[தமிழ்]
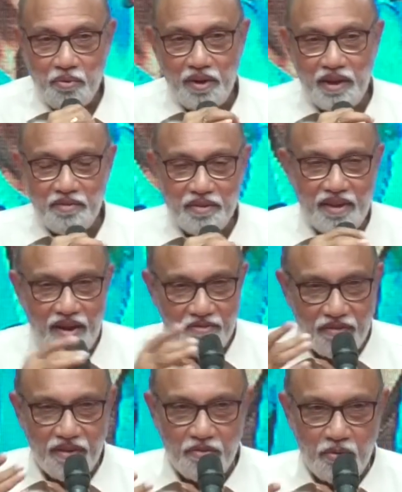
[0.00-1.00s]
உடனே வந்து
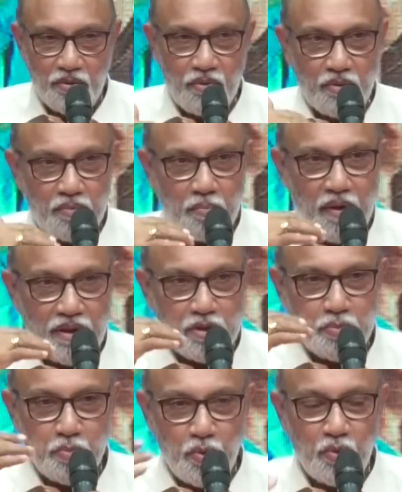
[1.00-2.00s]
அவ்வளோ ஒரு ஒரு படம்
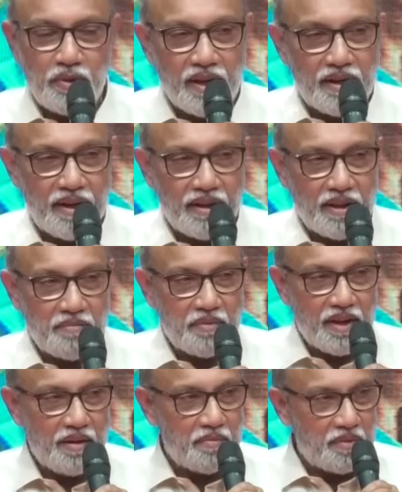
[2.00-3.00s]
ஸ்மூத்தாக
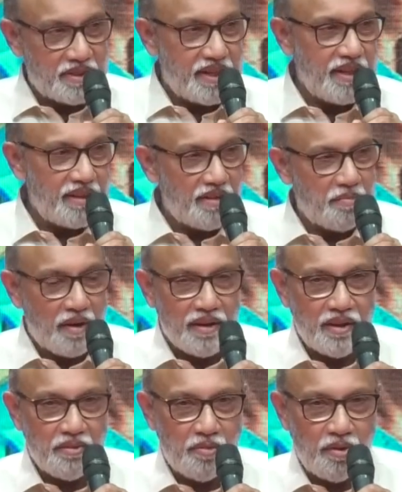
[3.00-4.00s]
நடக்கணும்னா நம்ம ஸ்டேஜில்
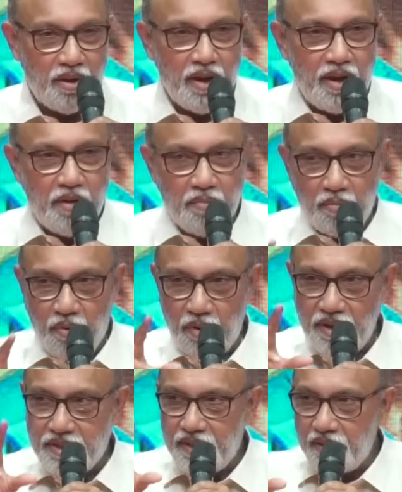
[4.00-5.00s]
மறந்துடுவோம்
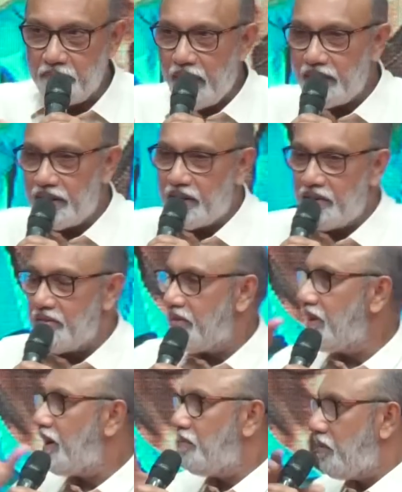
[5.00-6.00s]
ப்ரொடக்ஷன் பார்த்துக்கிறவங்க
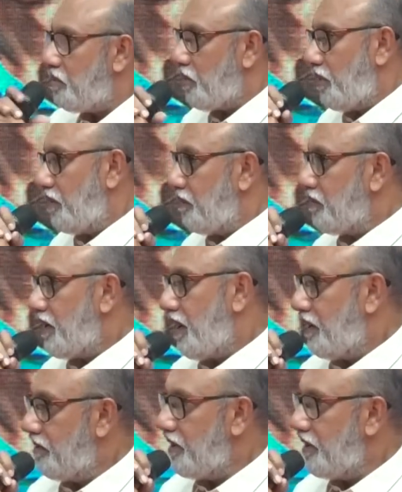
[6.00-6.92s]
வந்து ரொம்ப முக்கியம் அது